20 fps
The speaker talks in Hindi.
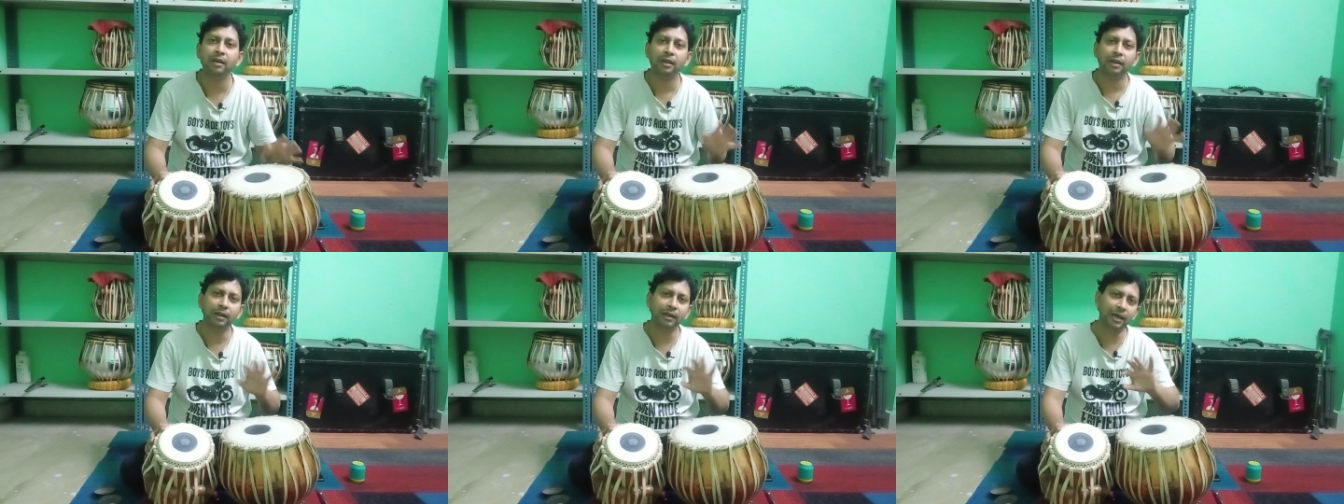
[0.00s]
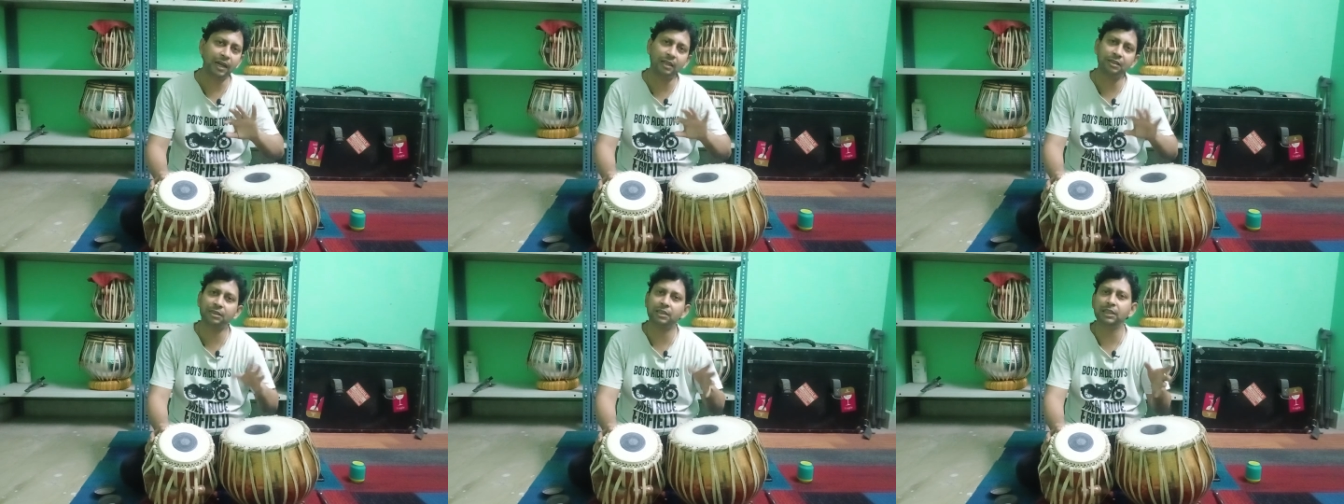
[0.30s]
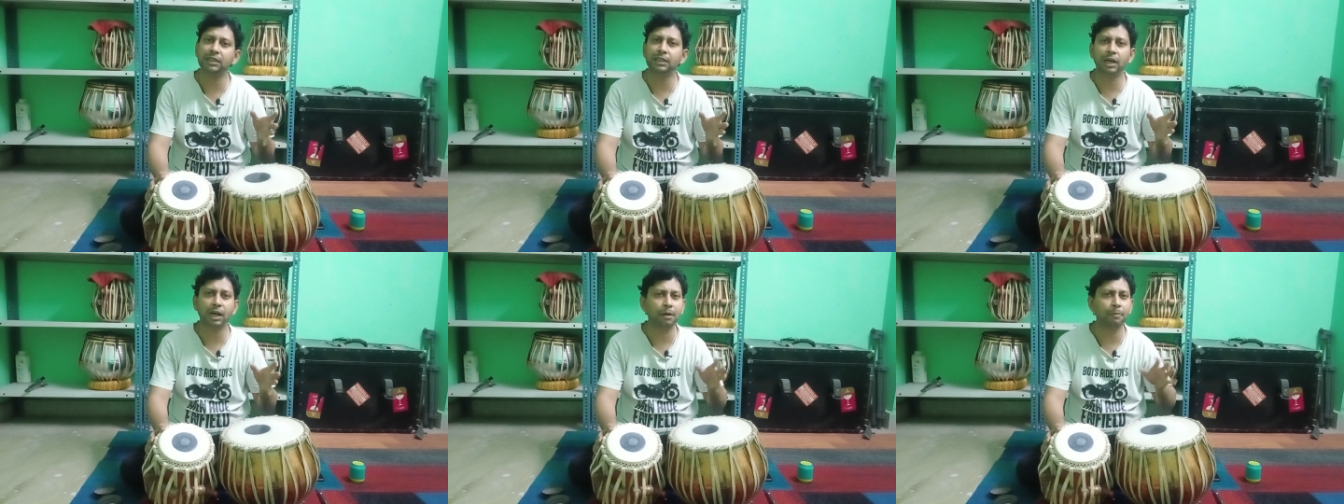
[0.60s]
लैस
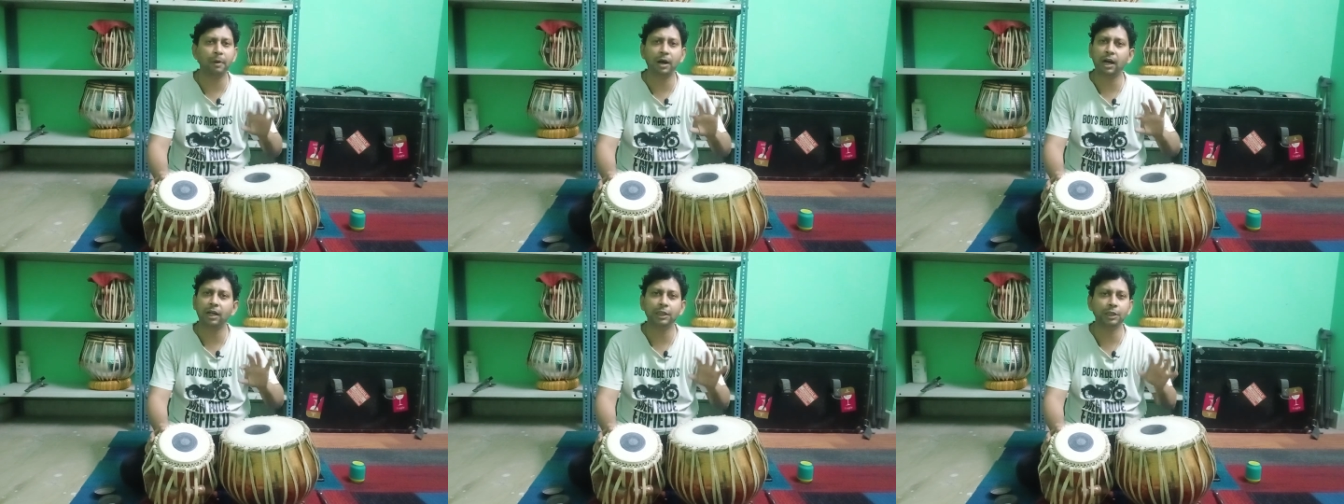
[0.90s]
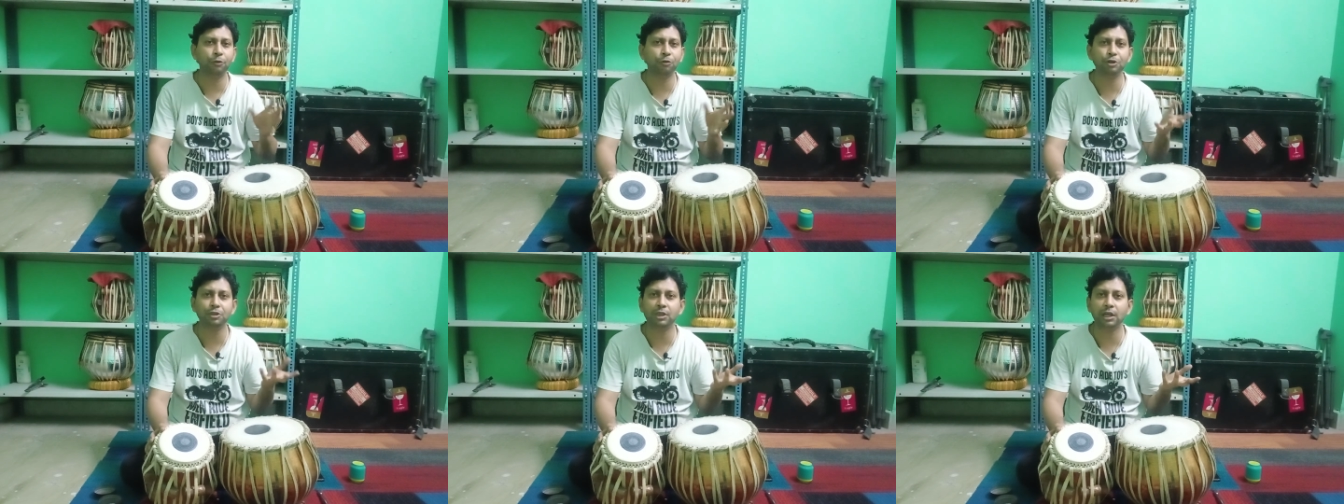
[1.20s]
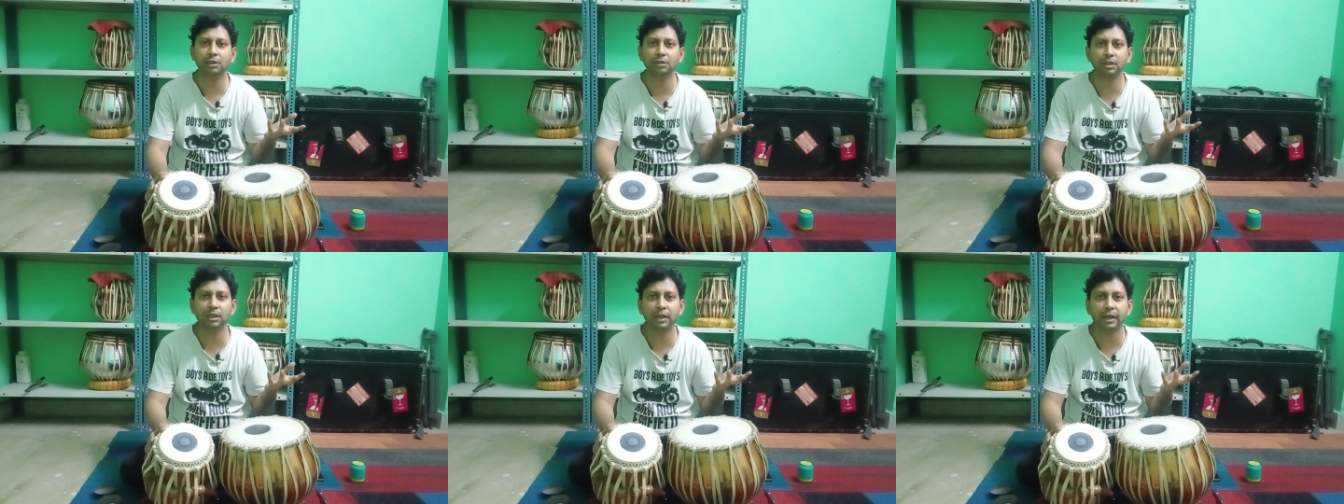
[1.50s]
ही डगमगाती हुई
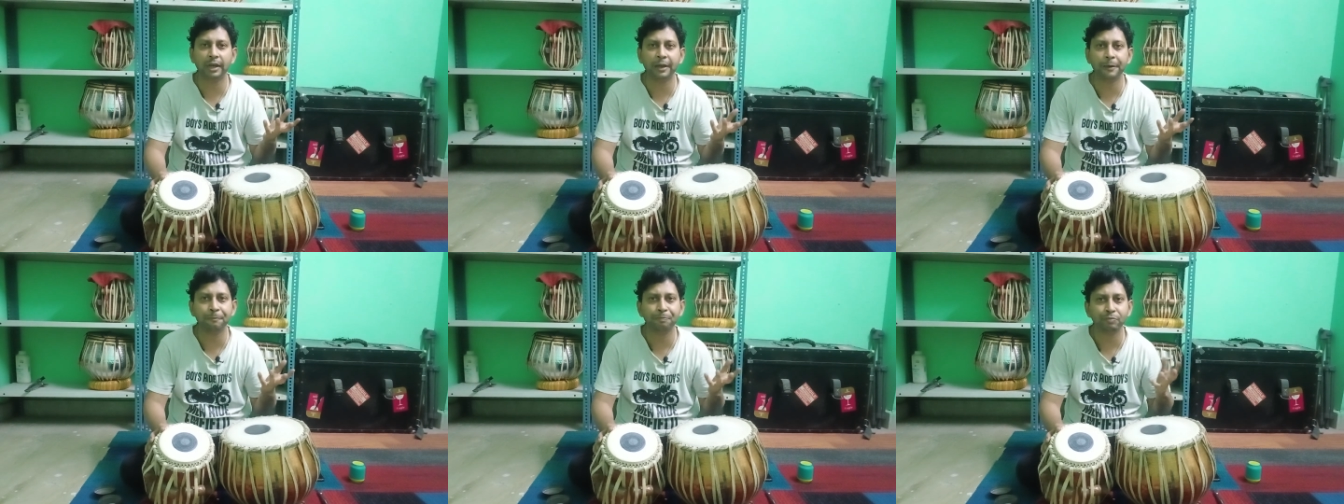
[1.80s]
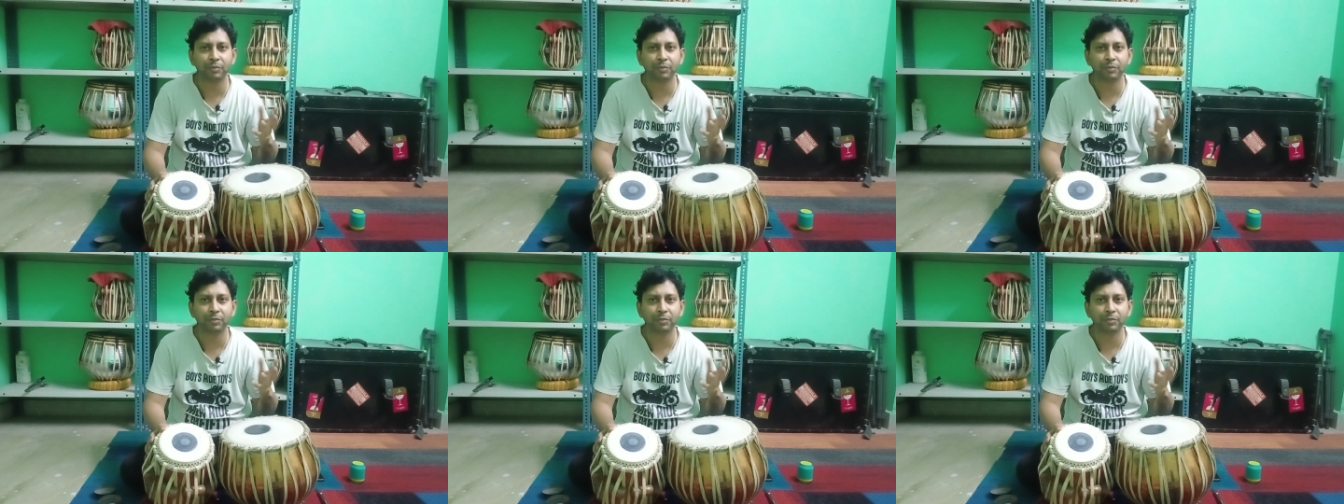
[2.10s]
चलती है